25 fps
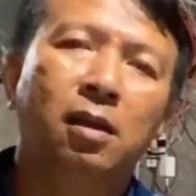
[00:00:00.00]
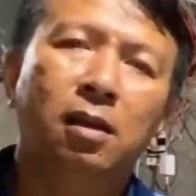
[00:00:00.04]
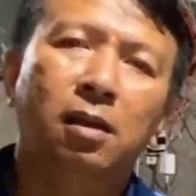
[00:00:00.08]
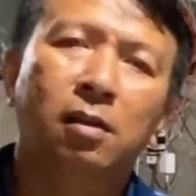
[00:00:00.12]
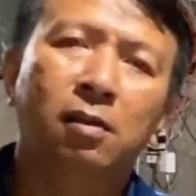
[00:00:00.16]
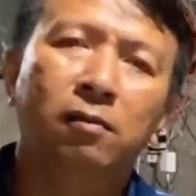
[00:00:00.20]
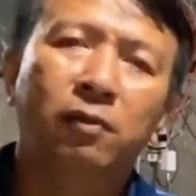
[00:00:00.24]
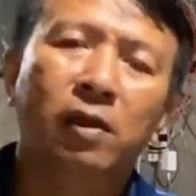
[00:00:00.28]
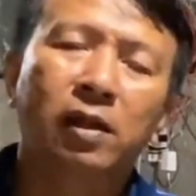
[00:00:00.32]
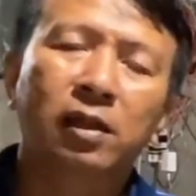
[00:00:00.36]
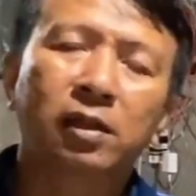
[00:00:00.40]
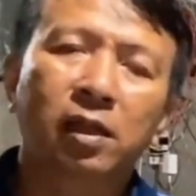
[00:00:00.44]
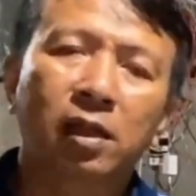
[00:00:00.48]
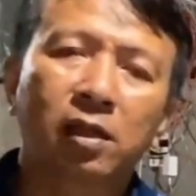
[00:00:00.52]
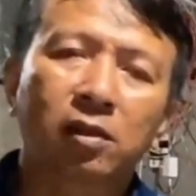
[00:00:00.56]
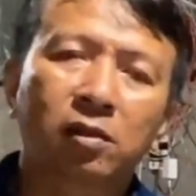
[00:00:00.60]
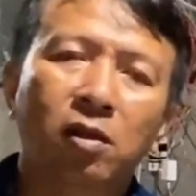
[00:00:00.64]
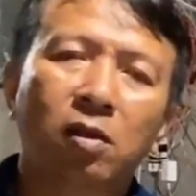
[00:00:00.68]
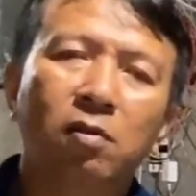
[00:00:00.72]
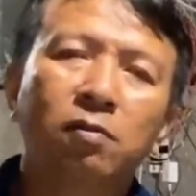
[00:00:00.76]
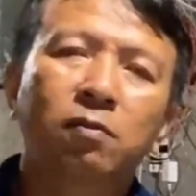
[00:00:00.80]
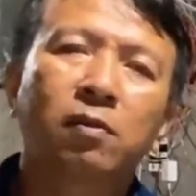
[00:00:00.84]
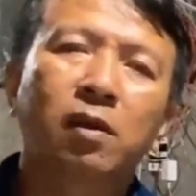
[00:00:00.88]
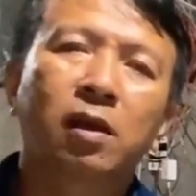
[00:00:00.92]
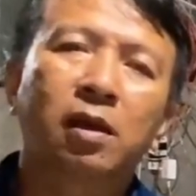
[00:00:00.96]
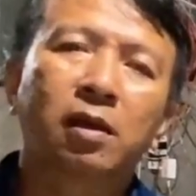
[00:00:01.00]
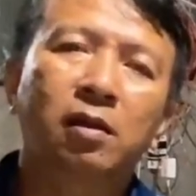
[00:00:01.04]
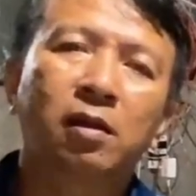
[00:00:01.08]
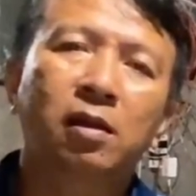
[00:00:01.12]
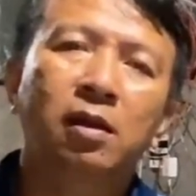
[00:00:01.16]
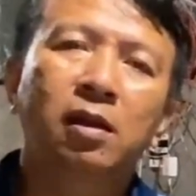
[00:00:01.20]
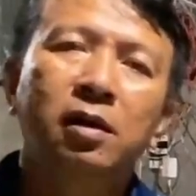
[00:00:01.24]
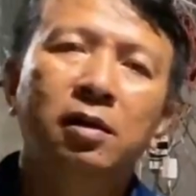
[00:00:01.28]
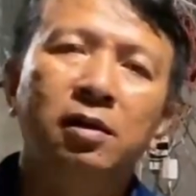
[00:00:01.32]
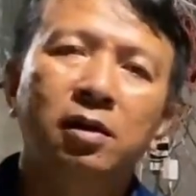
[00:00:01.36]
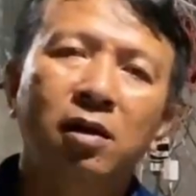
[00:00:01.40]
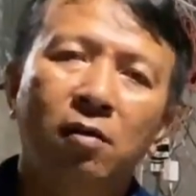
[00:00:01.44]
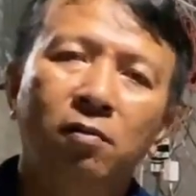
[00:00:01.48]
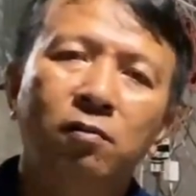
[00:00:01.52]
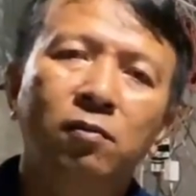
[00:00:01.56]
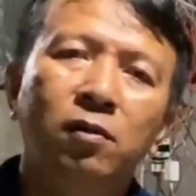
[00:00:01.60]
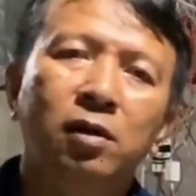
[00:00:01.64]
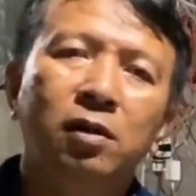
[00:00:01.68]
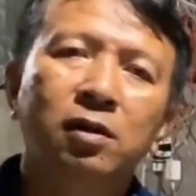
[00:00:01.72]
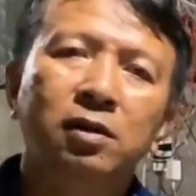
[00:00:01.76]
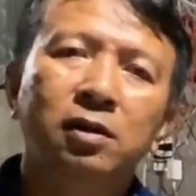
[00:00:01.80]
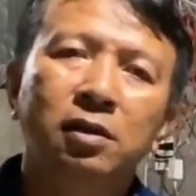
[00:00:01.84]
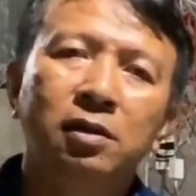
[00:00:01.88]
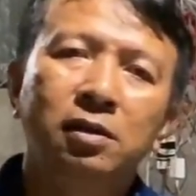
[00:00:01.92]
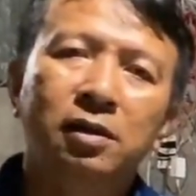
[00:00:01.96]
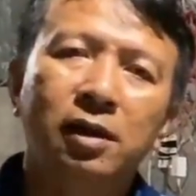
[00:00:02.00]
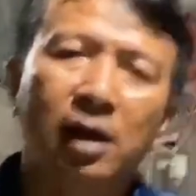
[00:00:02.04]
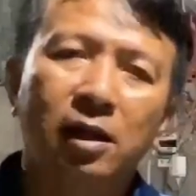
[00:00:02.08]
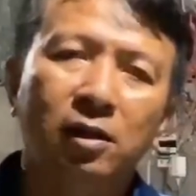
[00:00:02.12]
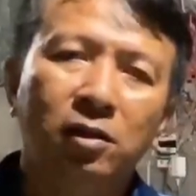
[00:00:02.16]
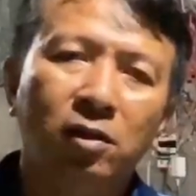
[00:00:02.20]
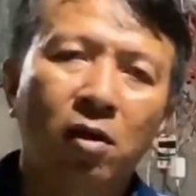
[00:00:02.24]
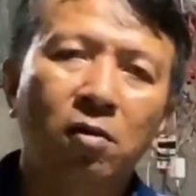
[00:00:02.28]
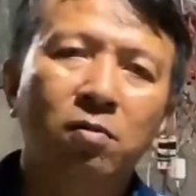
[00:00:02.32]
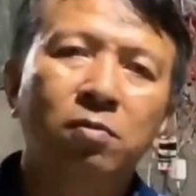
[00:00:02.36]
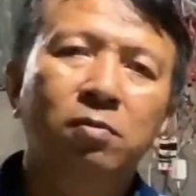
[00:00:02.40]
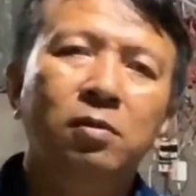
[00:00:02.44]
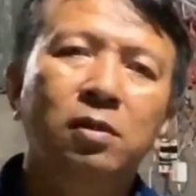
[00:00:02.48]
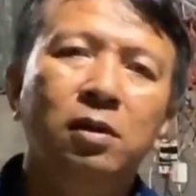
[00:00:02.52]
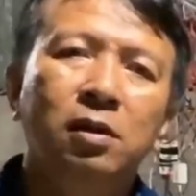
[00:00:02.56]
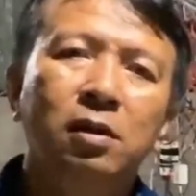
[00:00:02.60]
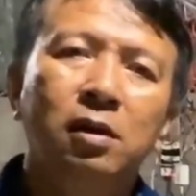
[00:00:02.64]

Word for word: phát triển tốt và nó lên giống và nó sinh sản tốt.